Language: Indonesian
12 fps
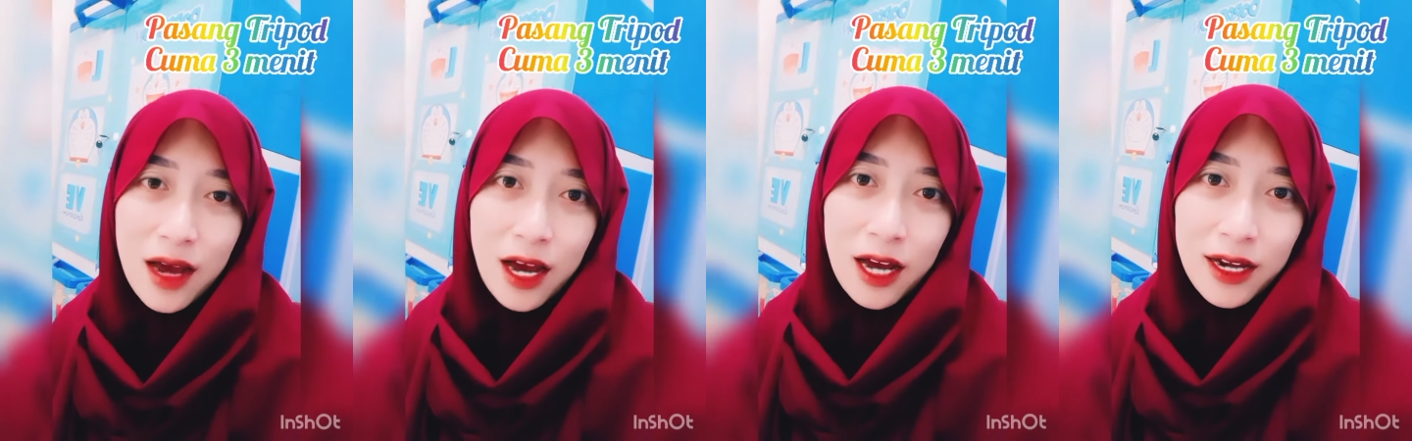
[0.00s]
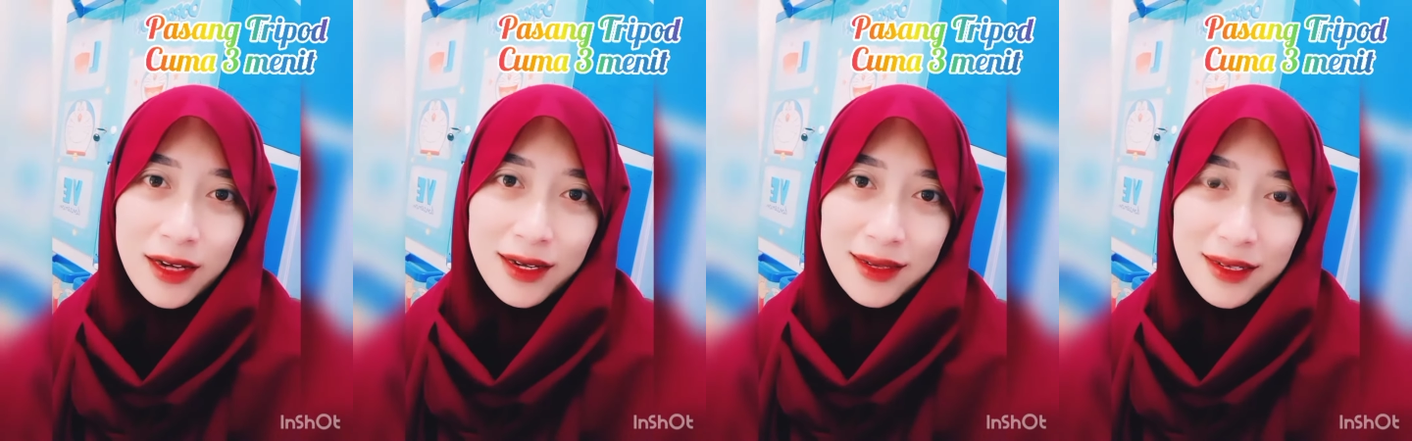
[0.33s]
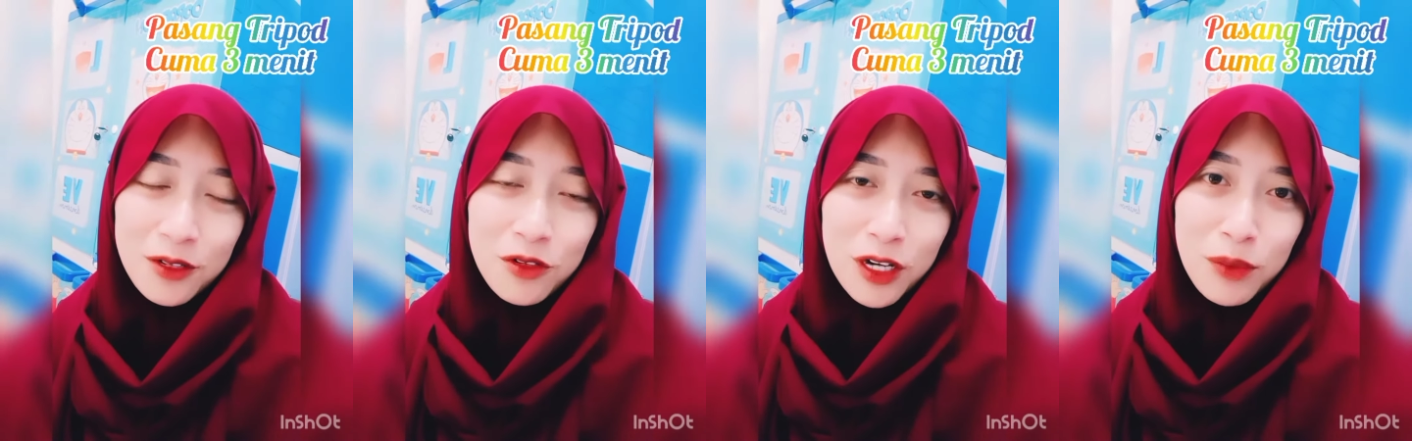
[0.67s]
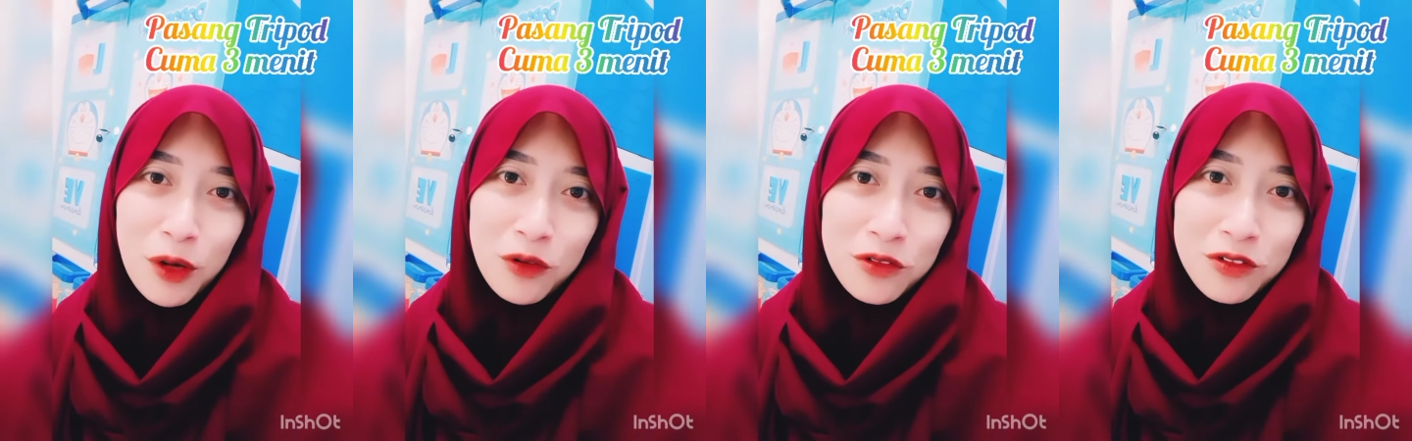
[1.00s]
Hari ini Nuri
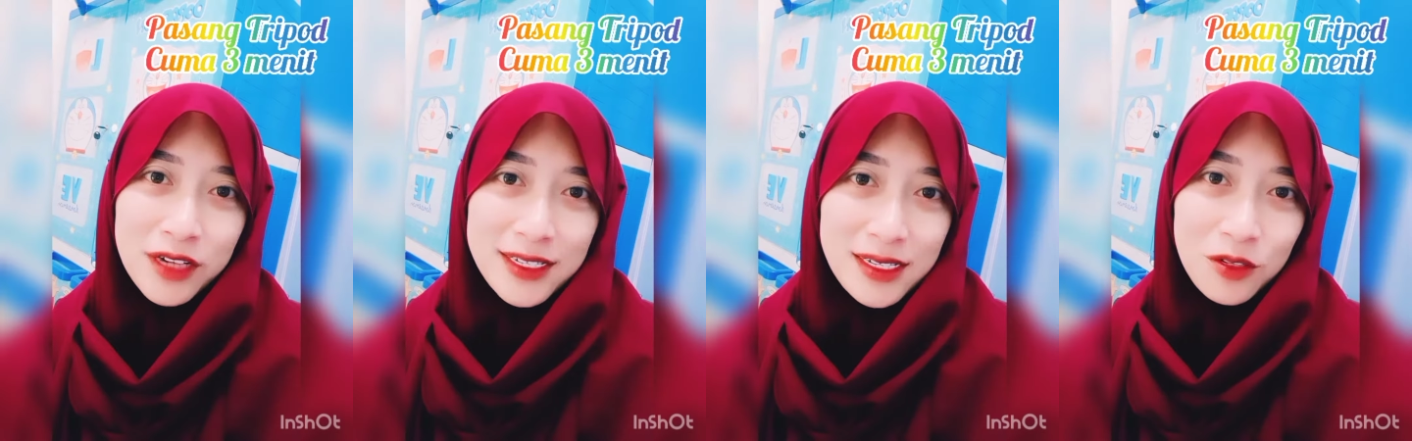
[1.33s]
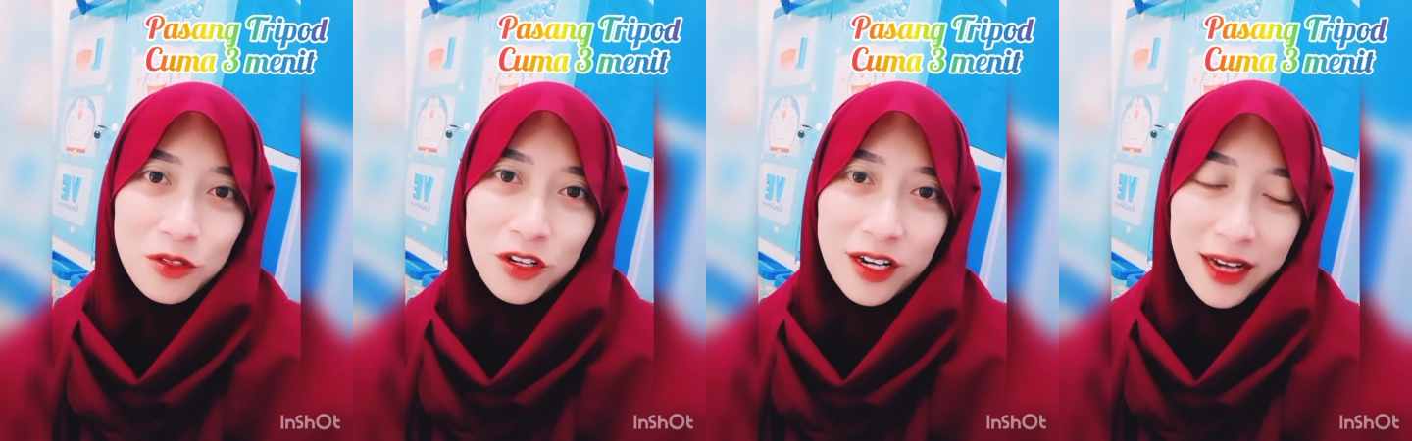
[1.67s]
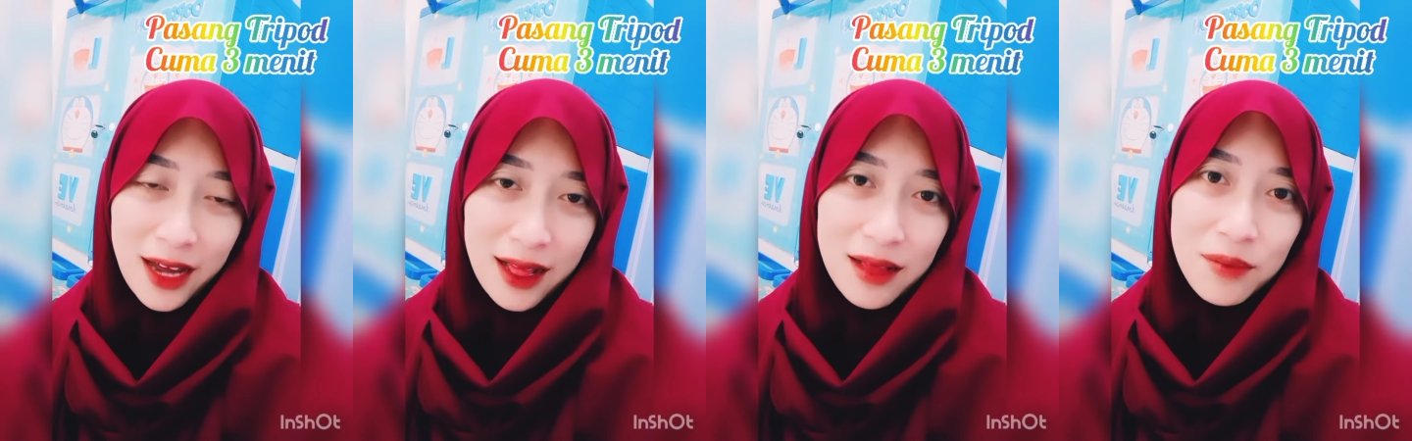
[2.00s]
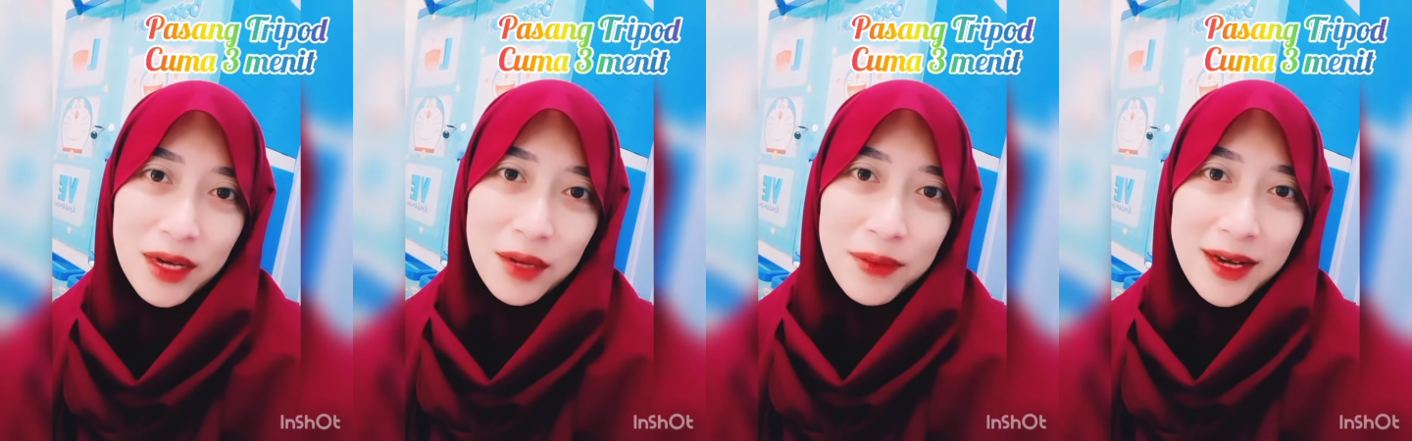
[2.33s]
mau ngasih tutorial
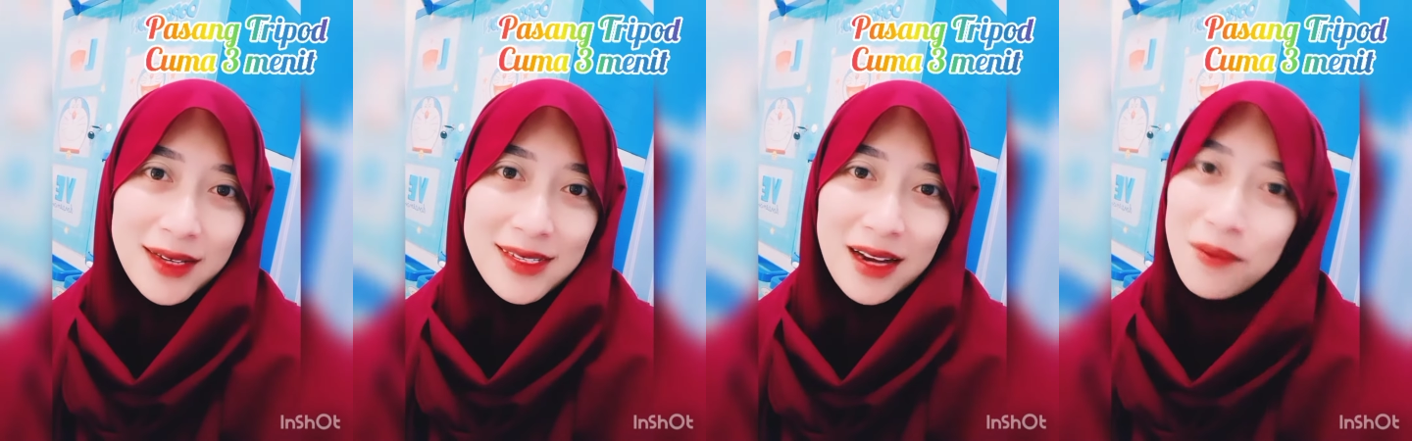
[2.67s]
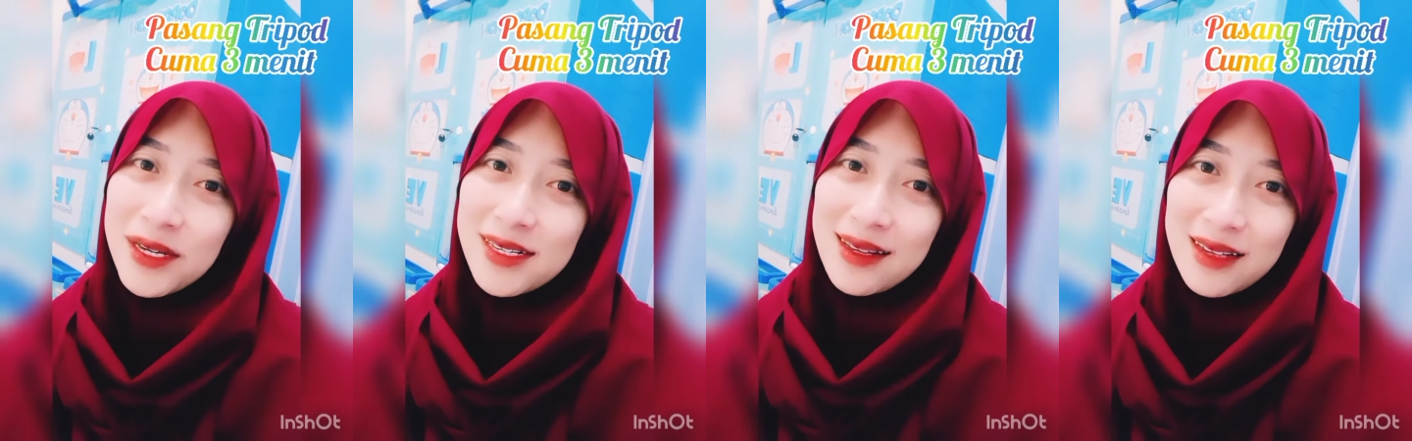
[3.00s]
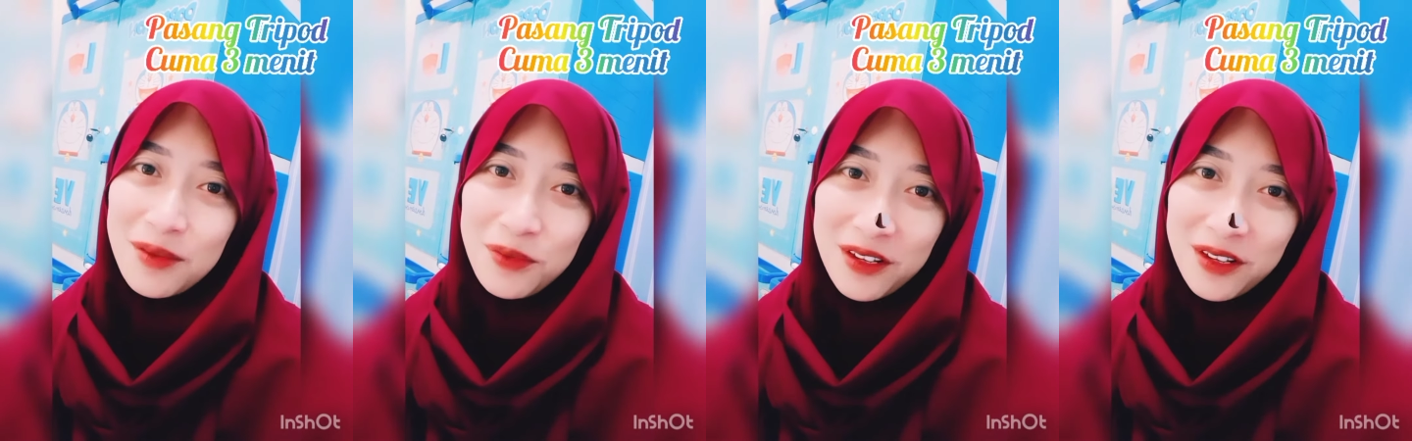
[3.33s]
Bagaimana cara pasang tripod